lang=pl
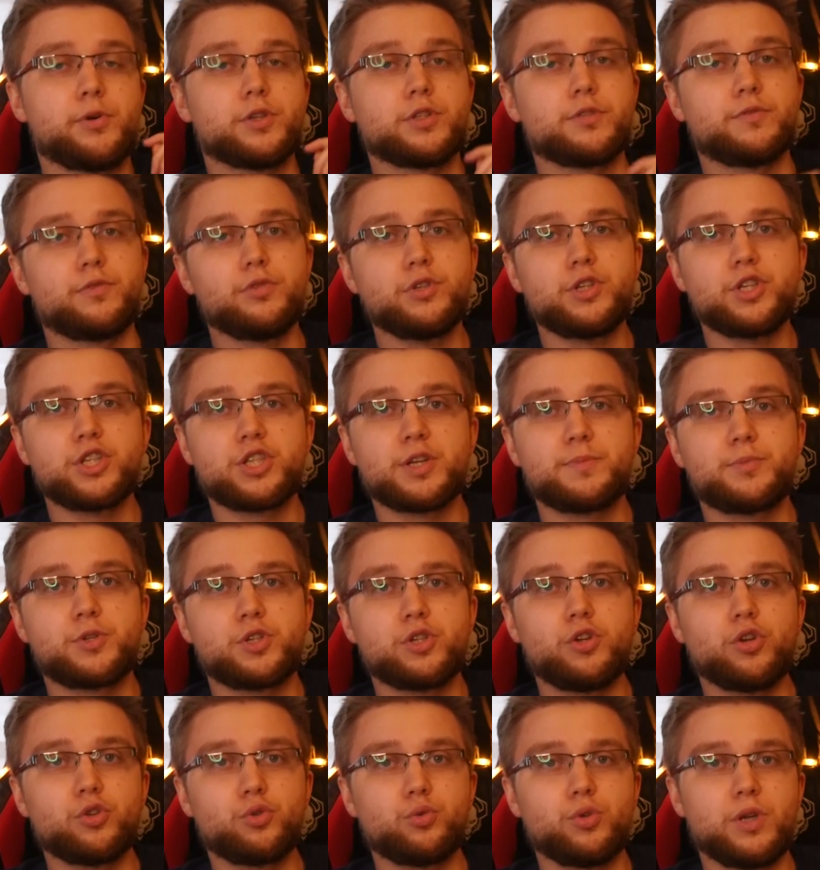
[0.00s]
pozwólcie, że
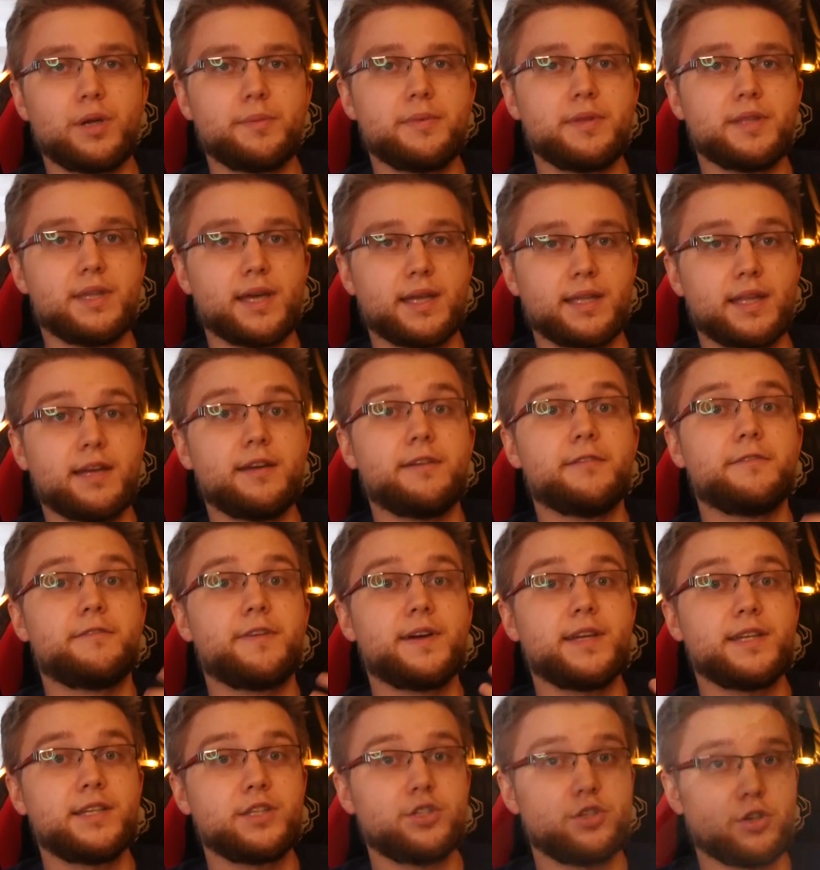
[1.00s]
przygotujemy dane
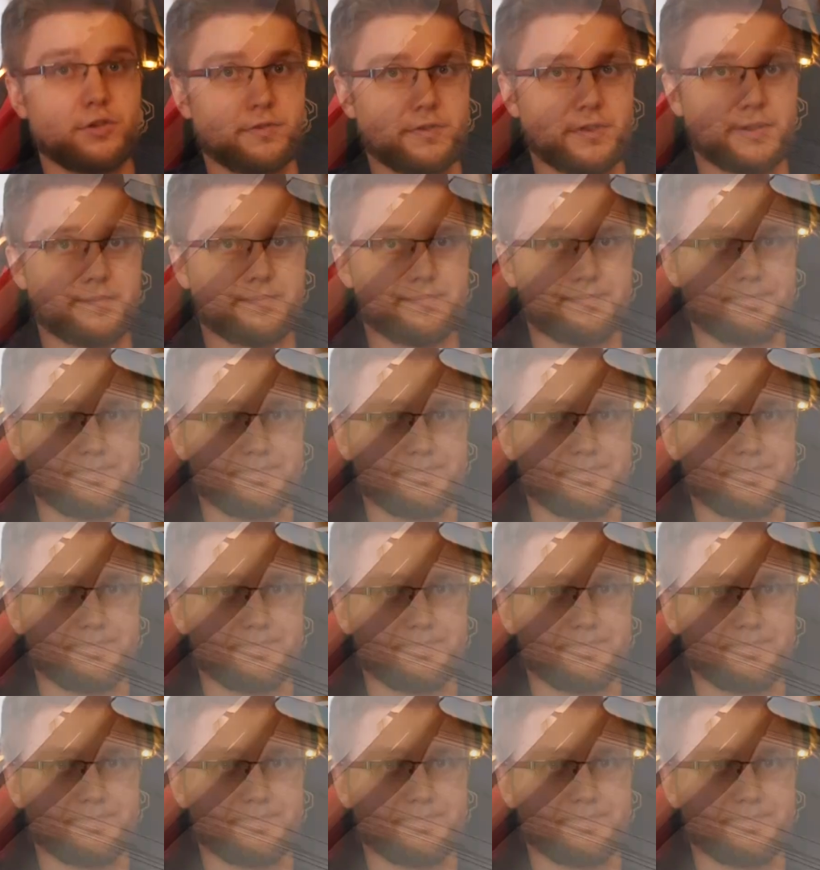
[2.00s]
wejściowe.